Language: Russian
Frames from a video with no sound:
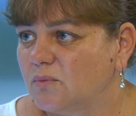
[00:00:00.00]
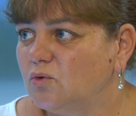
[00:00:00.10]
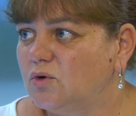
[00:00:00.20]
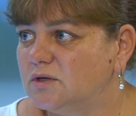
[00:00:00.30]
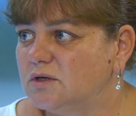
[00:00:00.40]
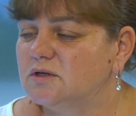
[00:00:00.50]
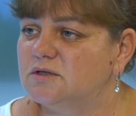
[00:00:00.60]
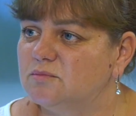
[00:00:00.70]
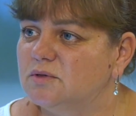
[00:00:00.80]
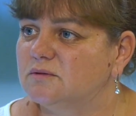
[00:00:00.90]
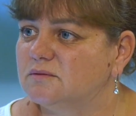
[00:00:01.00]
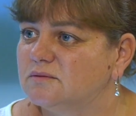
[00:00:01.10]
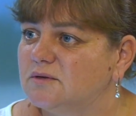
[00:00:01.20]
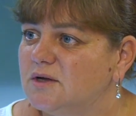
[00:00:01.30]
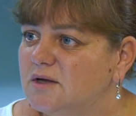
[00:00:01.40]
Ну, хотелось бы
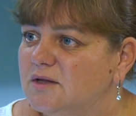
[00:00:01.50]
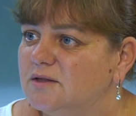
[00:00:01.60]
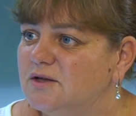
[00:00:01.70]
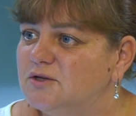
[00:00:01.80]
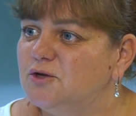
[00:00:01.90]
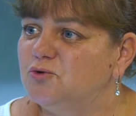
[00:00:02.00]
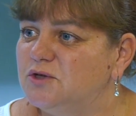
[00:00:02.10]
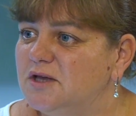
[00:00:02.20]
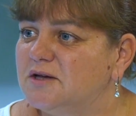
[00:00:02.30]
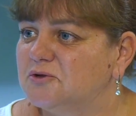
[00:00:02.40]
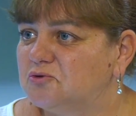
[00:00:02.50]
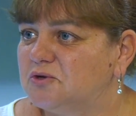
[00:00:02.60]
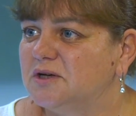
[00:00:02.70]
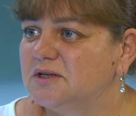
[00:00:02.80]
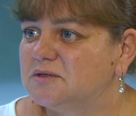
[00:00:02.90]
найти людей,
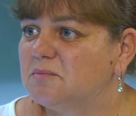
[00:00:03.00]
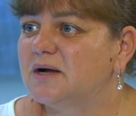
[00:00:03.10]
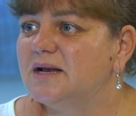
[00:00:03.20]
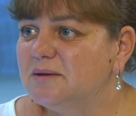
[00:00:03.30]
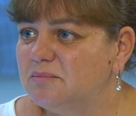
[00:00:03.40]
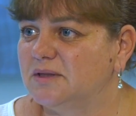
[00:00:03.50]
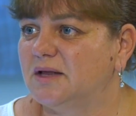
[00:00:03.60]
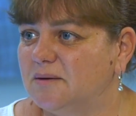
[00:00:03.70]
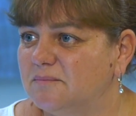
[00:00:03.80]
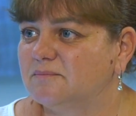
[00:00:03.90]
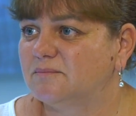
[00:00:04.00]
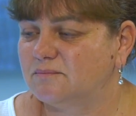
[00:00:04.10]
которые смогли бы нам